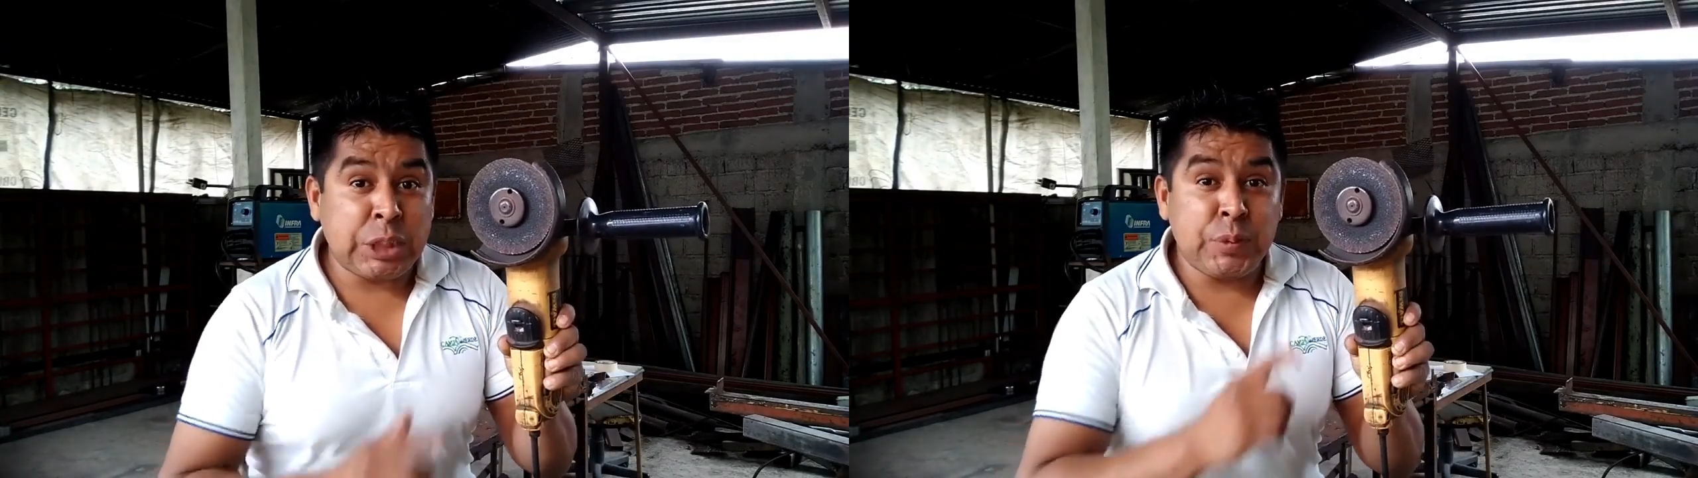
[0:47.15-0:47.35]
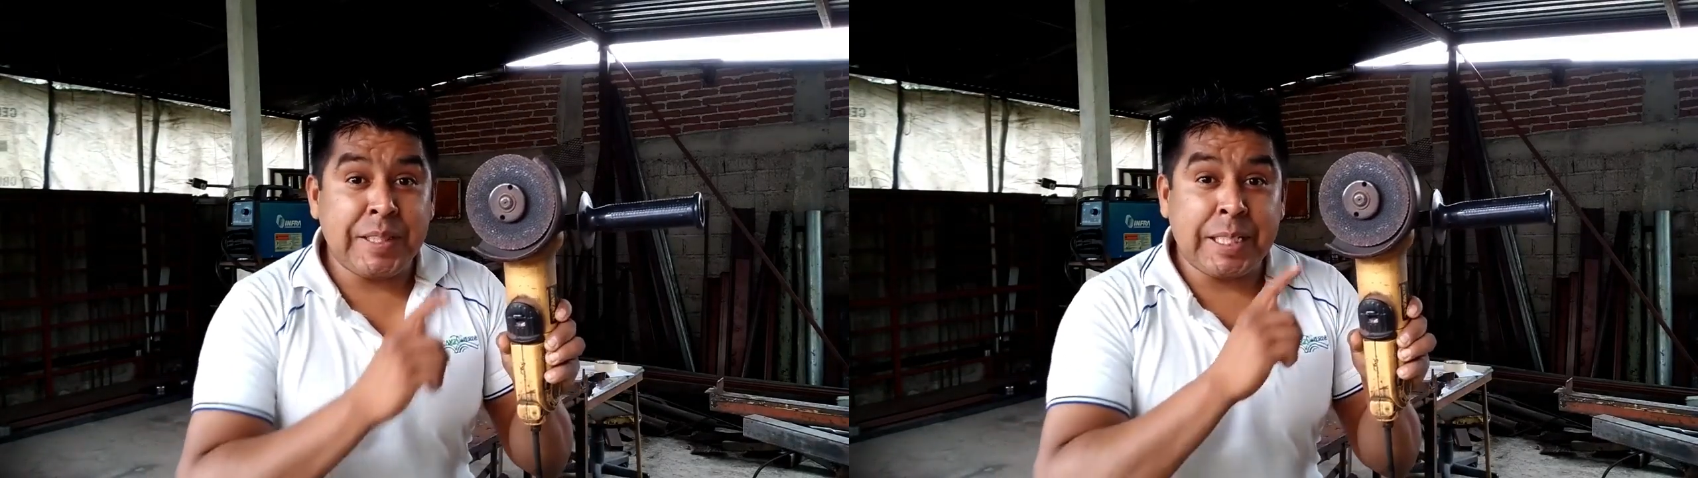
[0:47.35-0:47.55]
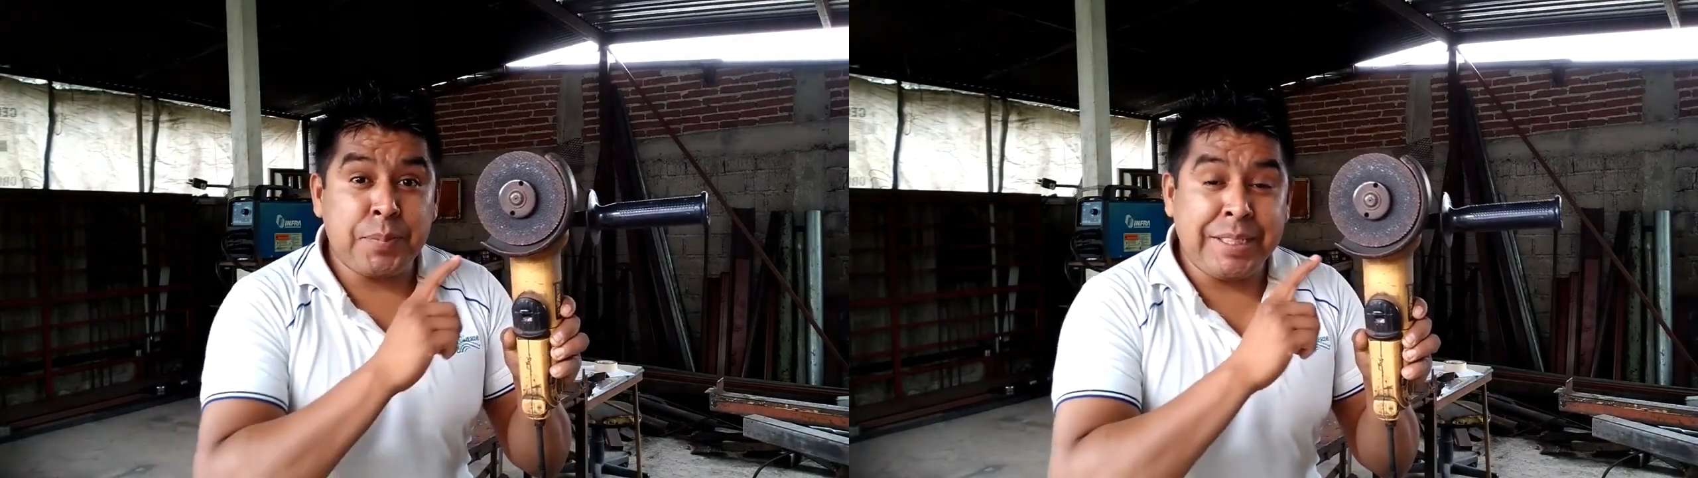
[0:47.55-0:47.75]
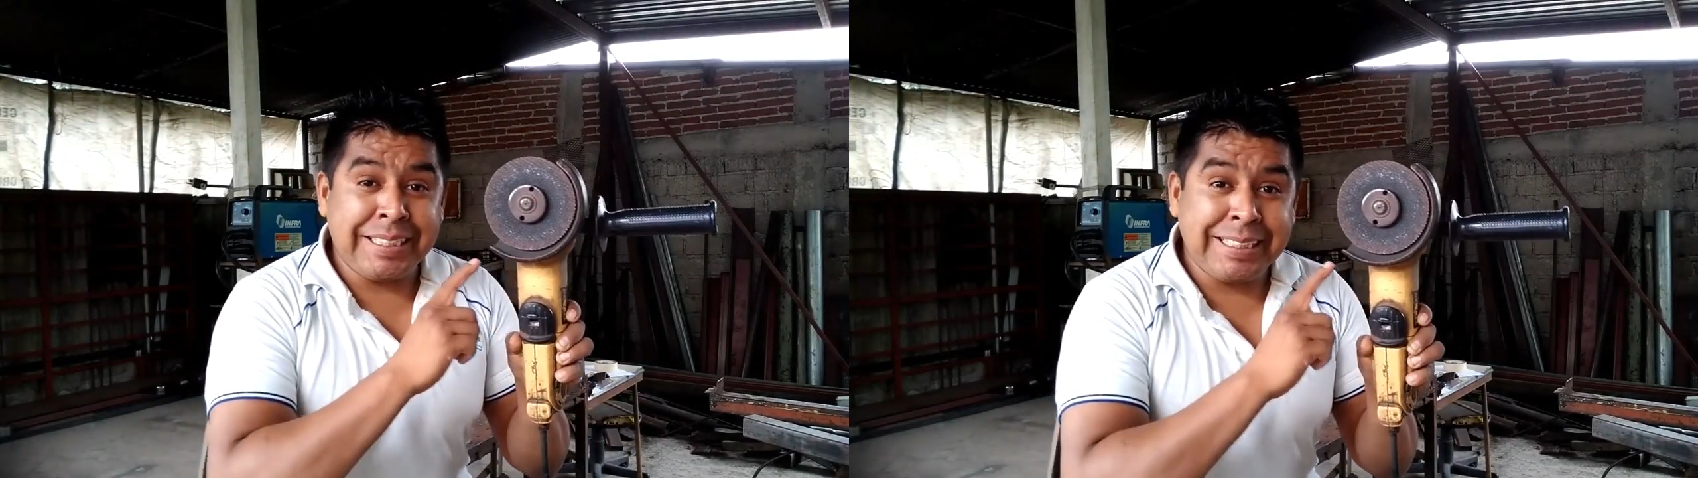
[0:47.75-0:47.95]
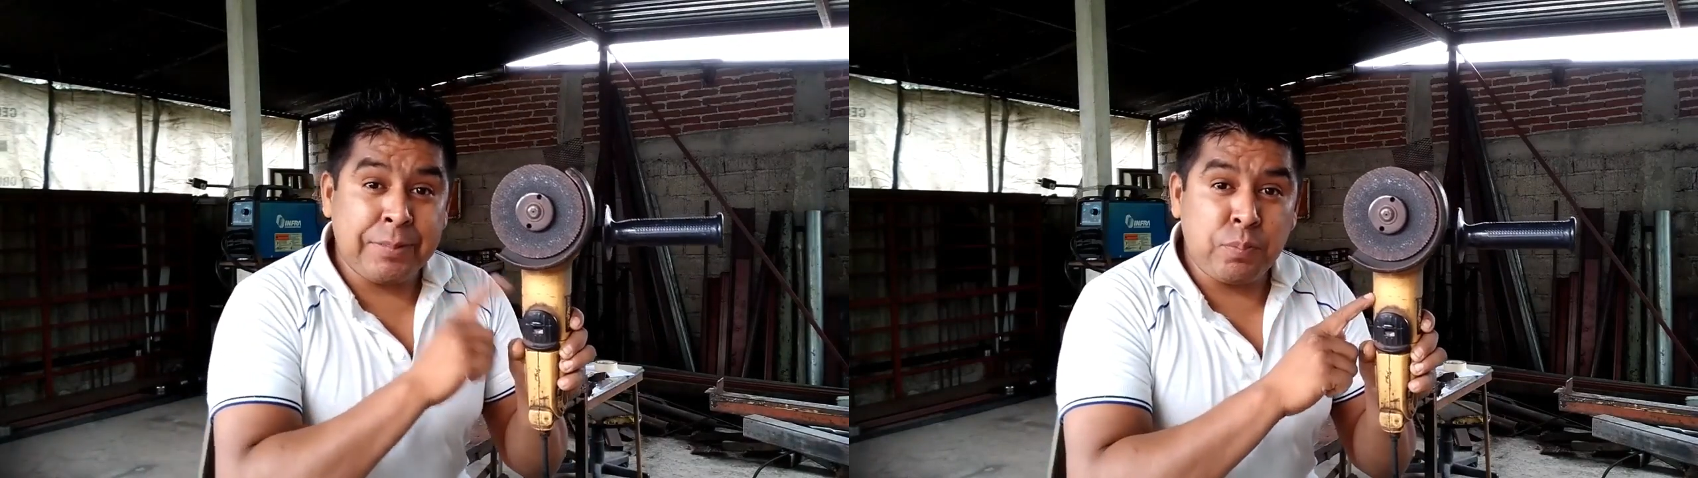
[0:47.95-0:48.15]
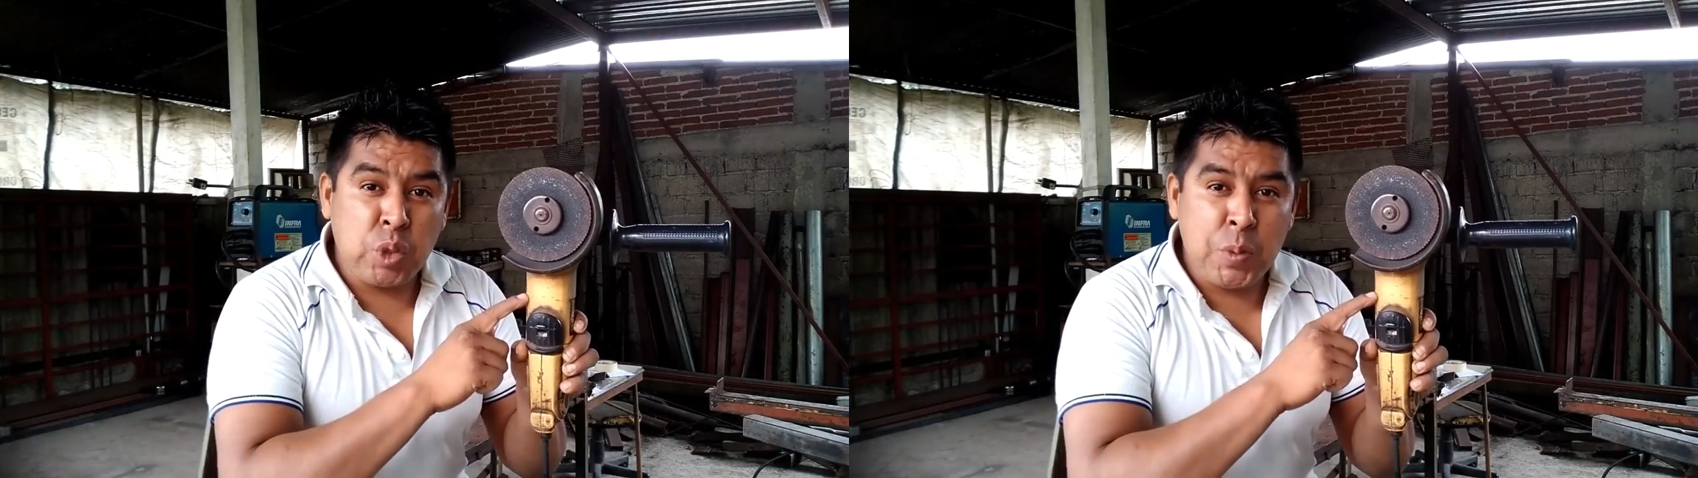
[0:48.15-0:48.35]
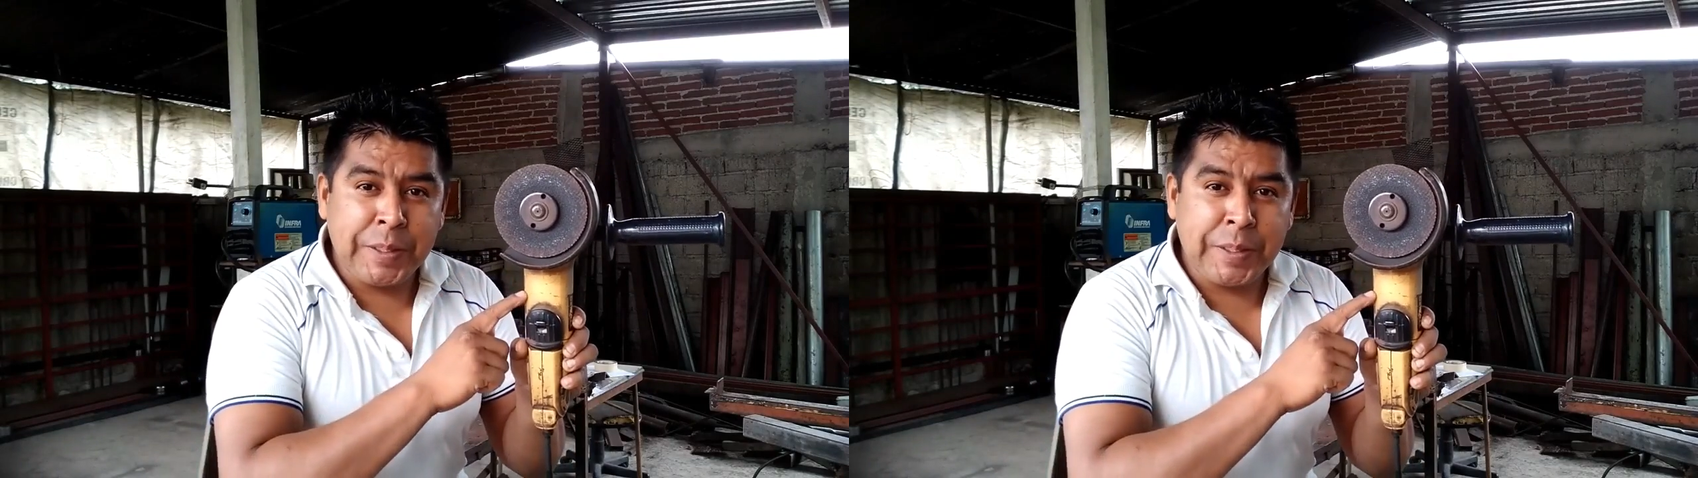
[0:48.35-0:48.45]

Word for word: Es una herramienta muy